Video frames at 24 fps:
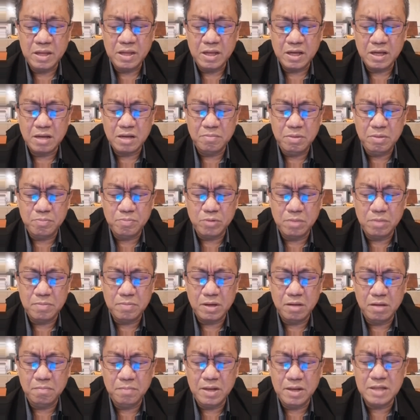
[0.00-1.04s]
Kami po ay
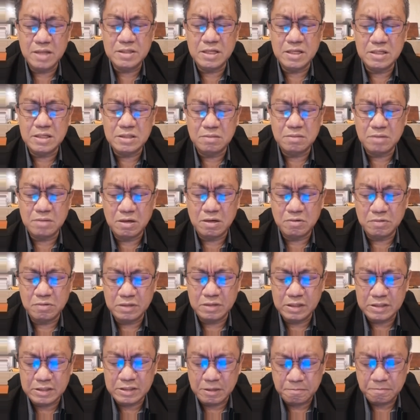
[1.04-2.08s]
maging blessing sa bawat
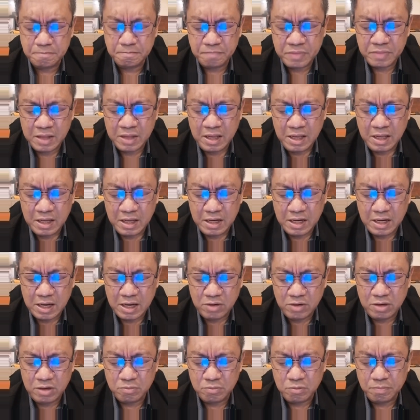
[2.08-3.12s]
isa.
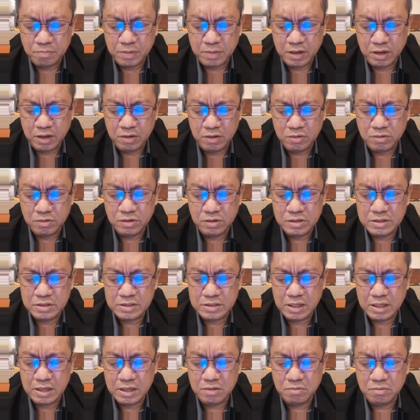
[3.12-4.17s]
Lalo na po Panginoon
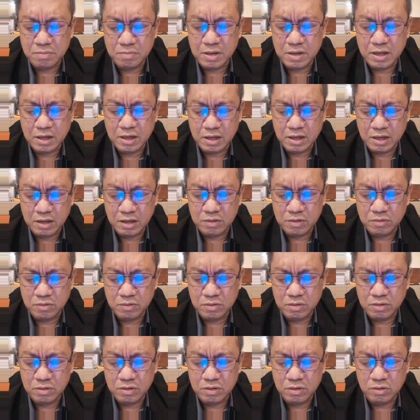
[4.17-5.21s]
sa umagang ito.
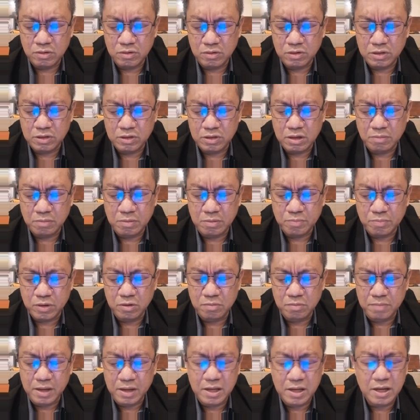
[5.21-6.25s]
Lord, kami po ay
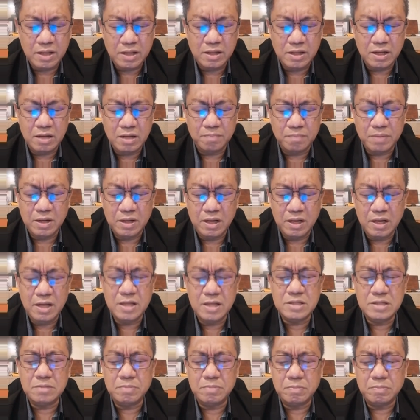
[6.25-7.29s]
humingi din ng
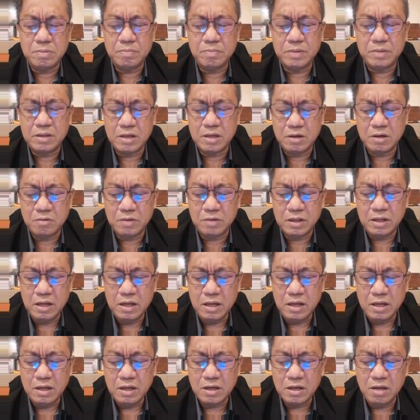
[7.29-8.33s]
paglilinis sa pagpapatawad.
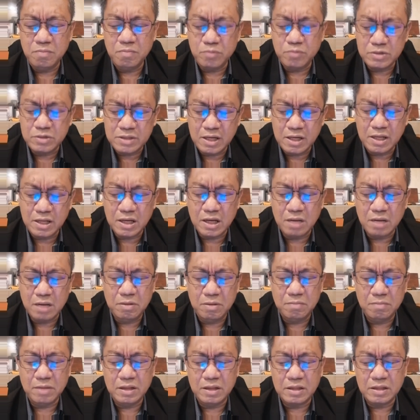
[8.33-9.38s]
Kayo po sana ang
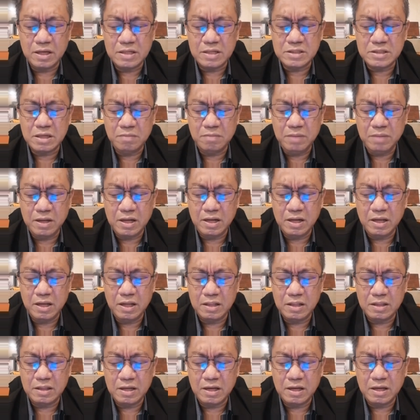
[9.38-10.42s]
aming may taas sa aming
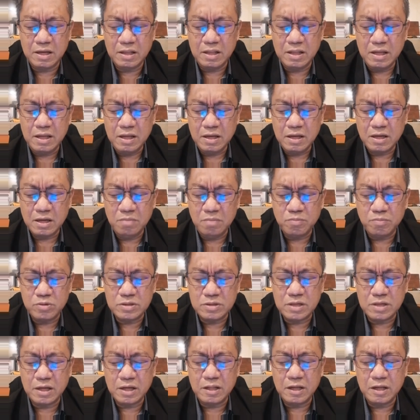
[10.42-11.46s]
kalagitnaan. Kayo po
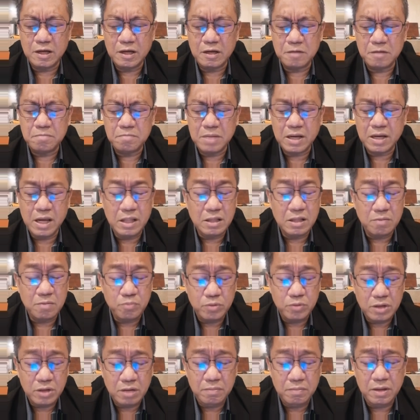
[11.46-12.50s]
sana ang makita
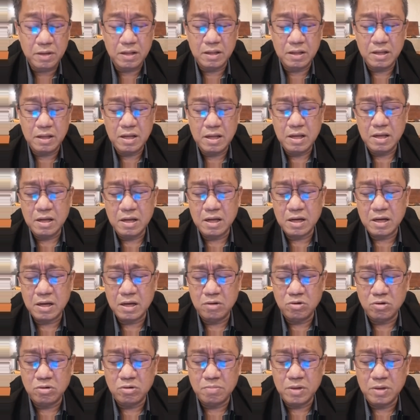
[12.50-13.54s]
po namin, ang
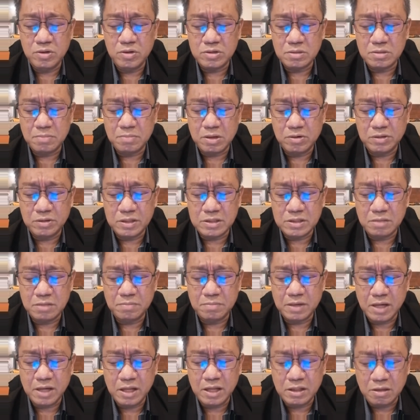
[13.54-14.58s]
kalooban niyo sa bawat isa,
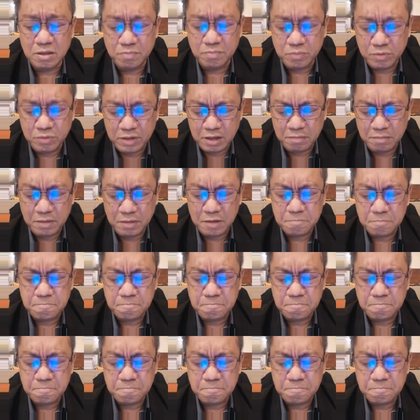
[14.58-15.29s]
makita po namin